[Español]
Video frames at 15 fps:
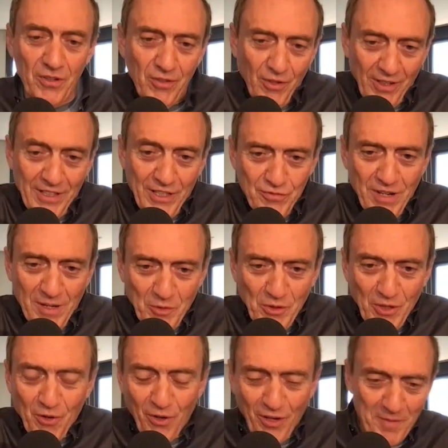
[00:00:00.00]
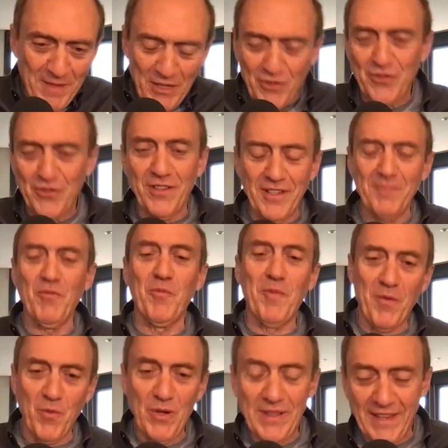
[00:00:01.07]
No, lo que tienes es una moto que corre menos, no le demos
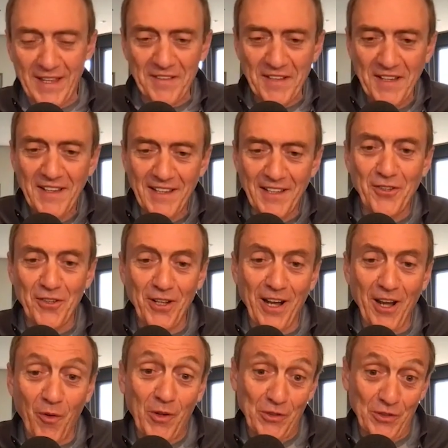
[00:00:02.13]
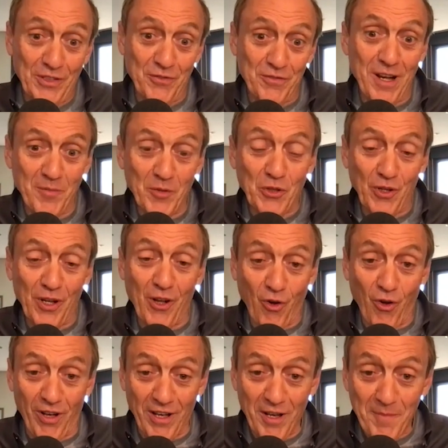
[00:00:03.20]
más vueltas. Entonces, claro, cuando tienes una moto que
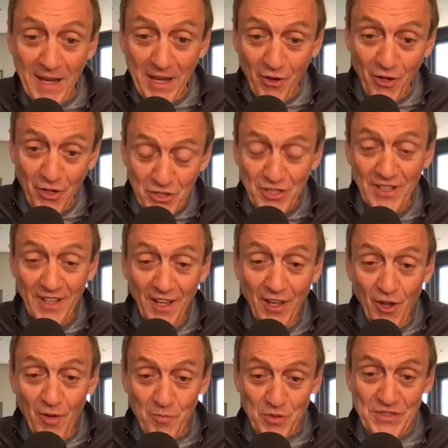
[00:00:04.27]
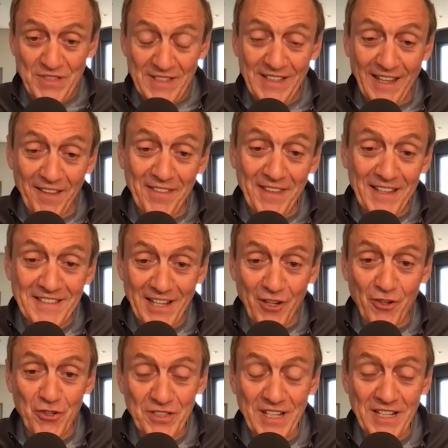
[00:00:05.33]
corre menos, pues tienes que hacer esas
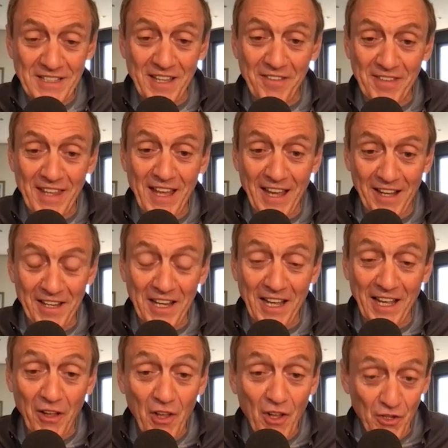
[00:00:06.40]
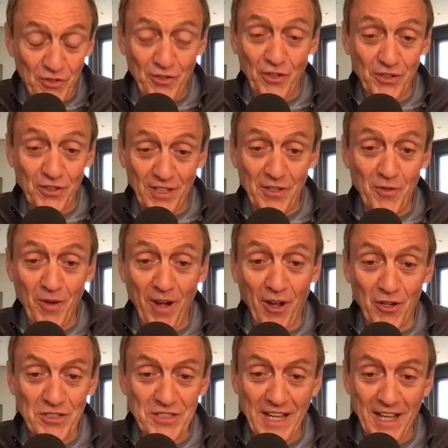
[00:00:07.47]
cosas que hacía Garriga. Yo te digo una
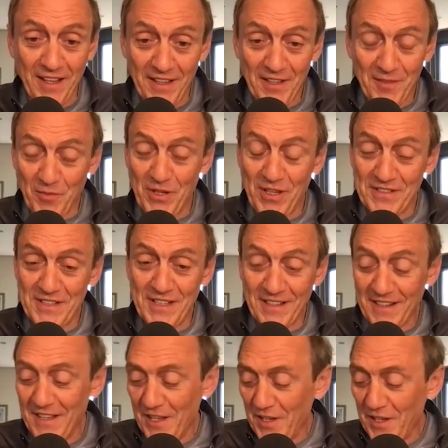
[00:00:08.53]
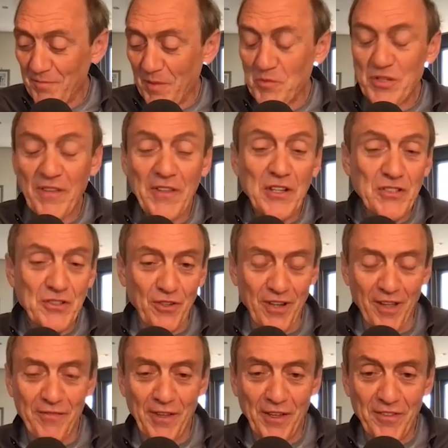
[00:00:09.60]
cosa, voy a ser, vamos a hacer
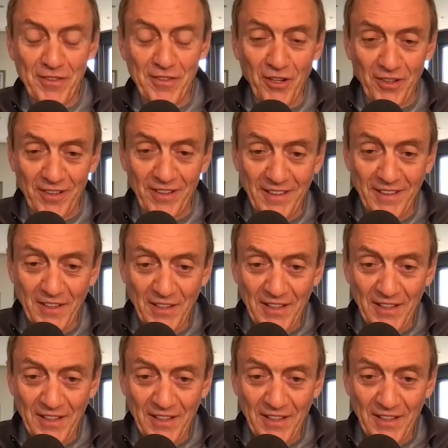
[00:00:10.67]
historia ficción.